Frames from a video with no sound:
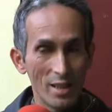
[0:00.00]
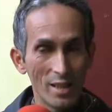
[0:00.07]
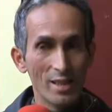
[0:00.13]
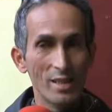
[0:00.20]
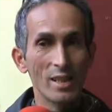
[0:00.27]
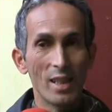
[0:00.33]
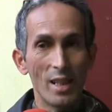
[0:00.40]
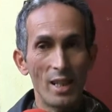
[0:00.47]

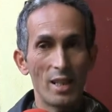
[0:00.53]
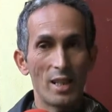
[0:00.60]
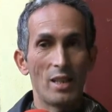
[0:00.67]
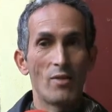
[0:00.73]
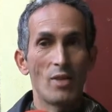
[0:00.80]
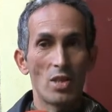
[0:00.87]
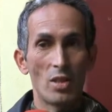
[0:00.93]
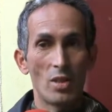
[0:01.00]
الانتحار
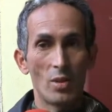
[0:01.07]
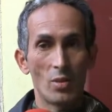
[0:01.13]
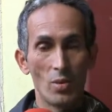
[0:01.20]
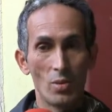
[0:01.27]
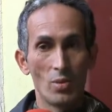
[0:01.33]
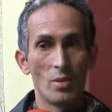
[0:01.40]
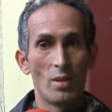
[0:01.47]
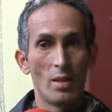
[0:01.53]
كيفاش
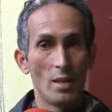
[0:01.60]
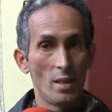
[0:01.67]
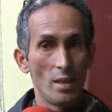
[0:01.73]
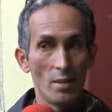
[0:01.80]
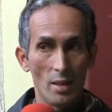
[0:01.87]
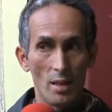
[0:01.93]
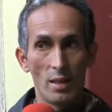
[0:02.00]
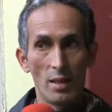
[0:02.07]
كتكون هذا
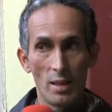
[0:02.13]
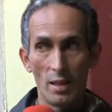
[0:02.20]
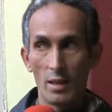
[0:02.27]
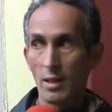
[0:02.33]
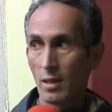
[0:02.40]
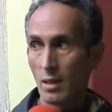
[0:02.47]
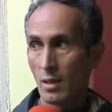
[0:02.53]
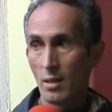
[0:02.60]
يعني
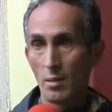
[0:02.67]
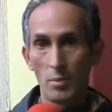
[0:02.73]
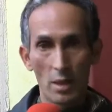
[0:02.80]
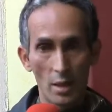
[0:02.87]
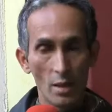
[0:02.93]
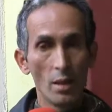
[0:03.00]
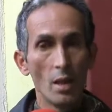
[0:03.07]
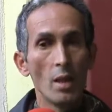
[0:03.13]
غير
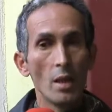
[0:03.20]
كمثال